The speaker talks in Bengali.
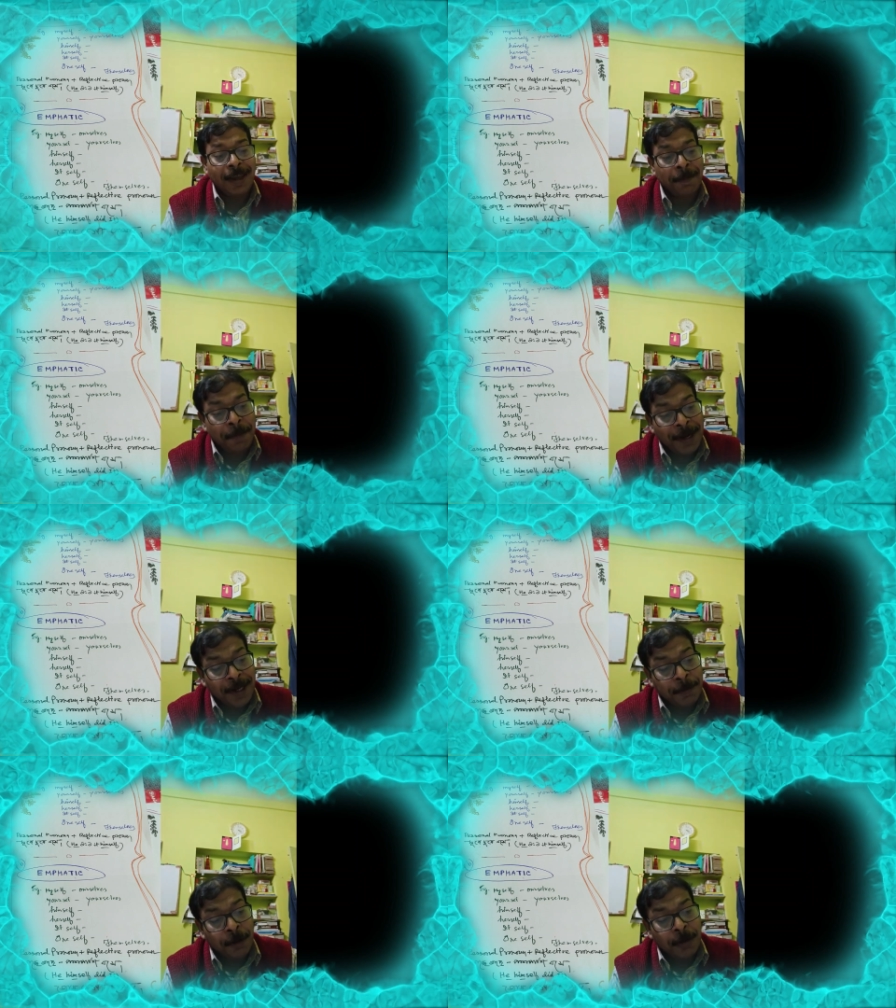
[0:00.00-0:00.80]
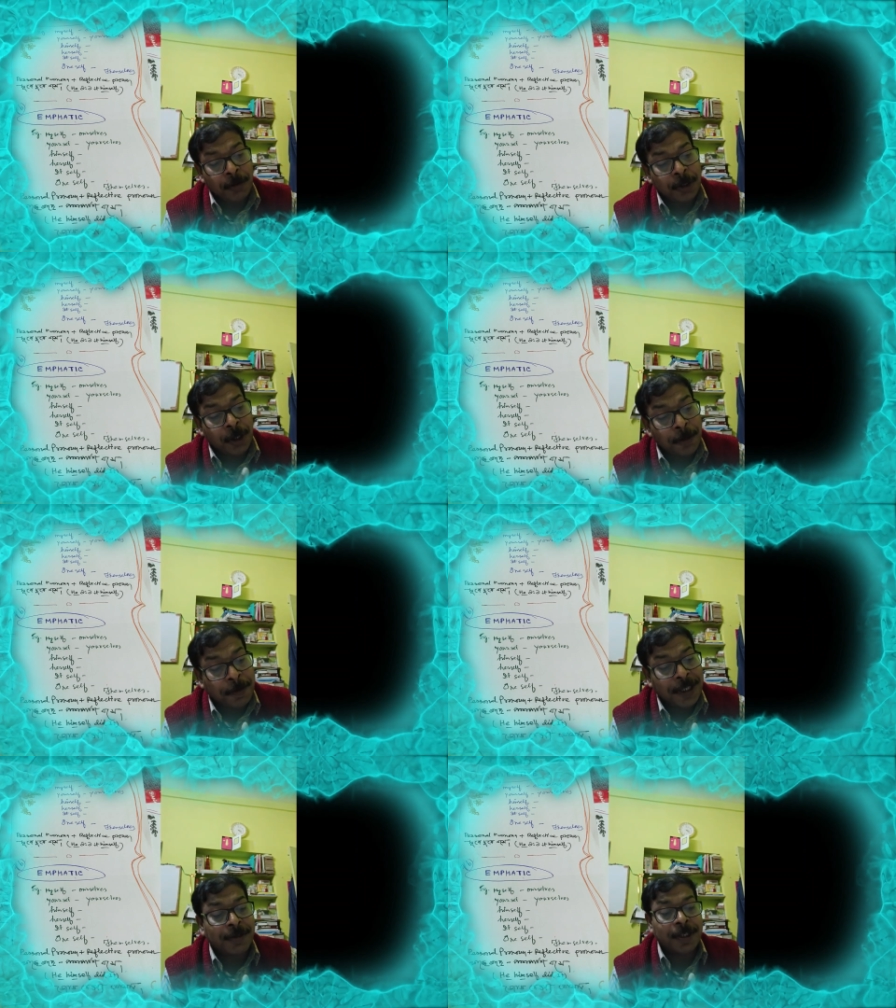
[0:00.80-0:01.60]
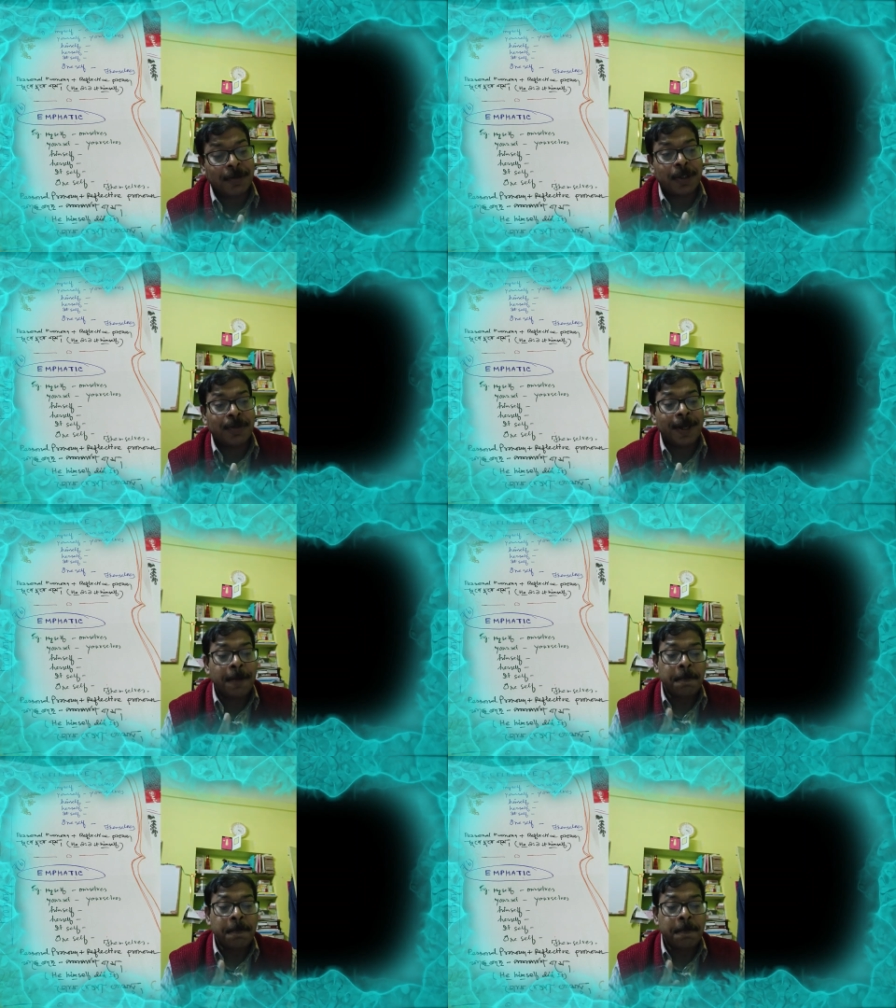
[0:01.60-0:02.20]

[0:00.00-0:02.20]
এমফ্যাটিক প্রোনাউন যখন পাশাপাশি বসবে